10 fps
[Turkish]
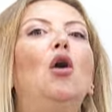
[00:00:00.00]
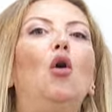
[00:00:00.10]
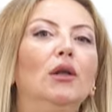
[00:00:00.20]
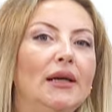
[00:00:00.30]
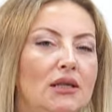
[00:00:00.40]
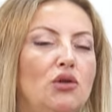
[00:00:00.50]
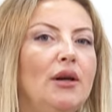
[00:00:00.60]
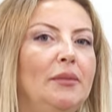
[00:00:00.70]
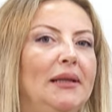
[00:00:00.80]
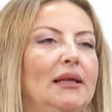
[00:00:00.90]
Olayı
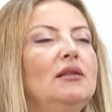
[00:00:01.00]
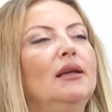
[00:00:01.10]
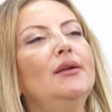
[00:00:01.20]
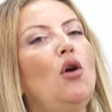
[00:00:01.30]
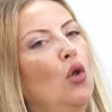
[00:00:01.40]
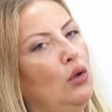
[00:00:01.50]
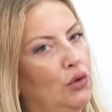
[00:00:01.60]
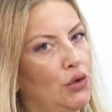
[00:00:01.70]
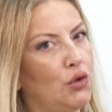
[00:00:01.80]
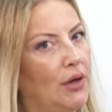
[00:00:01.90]
sorabilir ya da
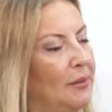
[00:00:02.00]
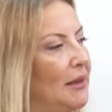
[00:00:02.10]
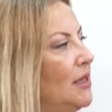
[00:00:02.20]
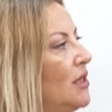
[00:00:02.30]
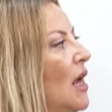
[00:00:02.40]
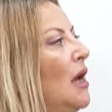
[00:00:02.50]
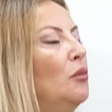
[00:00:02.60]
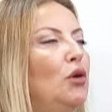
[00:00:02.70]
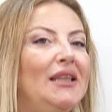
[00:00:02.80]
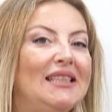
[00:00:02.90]
olguyu sorabilir.
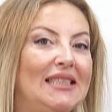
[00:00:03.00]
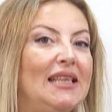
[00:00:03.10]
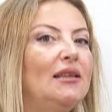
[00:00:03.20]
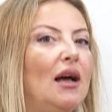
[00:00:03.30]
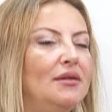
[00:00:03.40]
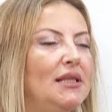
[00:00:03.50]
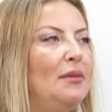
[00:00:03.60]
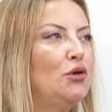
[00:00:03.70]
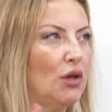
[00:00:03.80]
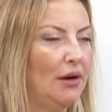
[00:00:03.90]
Burada size
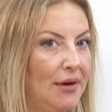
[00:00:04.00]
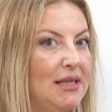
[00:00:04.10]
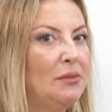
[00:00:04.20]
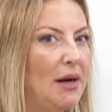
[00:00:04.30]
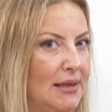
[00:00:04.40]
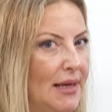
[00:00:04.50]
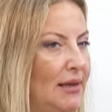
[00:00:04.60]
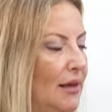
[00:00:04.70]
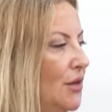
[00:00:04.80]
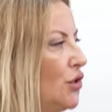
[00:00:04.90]
tavsiyem şu kafanız bazen
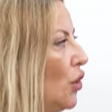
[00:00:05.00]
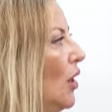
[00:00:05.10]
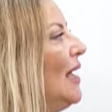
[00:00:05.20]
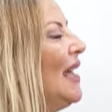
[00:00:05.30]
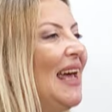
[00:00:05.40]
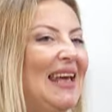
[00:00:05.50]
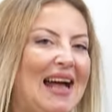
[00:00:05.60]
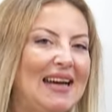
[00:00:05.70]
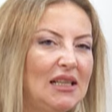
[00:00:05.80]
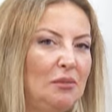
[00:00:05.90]
karışıyor.
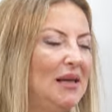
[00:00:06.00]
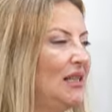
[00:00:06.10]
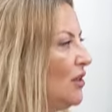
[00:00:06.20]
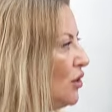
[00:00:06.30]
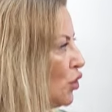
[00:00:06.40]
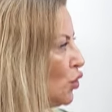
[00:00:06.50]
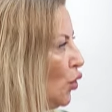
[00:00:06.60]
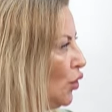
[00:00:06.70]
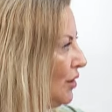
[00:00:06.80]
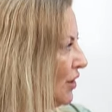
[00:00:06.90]
Eğer ki bir
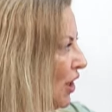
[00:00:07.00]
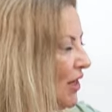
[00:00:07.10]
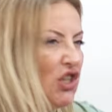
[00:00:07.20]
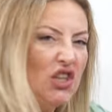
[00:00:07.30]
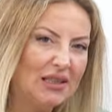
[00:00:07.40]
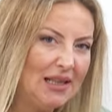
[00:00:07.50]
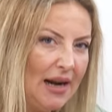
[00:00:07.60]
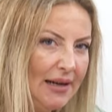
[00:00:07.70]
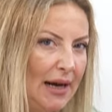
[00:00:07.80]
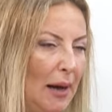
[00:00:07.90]
soru şey
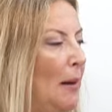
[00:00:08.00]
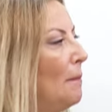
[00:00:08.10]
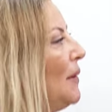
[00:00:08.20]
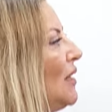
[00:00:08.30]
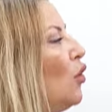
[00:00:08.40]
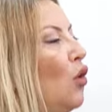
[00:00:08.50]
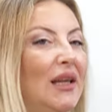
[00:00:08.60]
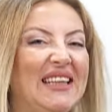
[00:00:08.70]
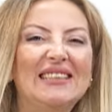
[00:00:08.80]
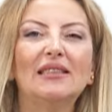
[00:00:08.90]
şıklarda bir
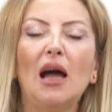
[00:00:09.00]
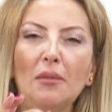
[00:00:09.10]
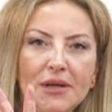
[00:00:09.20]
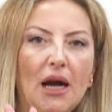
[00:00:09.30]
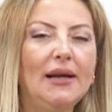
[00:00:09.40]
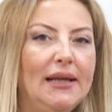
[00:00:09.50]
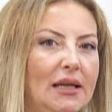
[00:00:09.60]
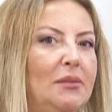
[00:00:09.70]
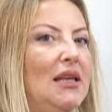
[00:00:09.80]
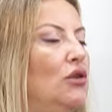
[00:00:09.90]
olayın tam
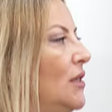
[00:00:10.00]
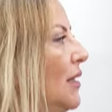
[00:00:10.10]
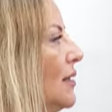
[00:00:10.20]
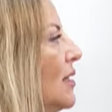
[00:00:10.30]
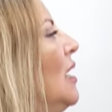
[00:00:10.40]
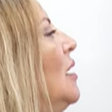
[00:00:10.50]
tarihini biliyorsanız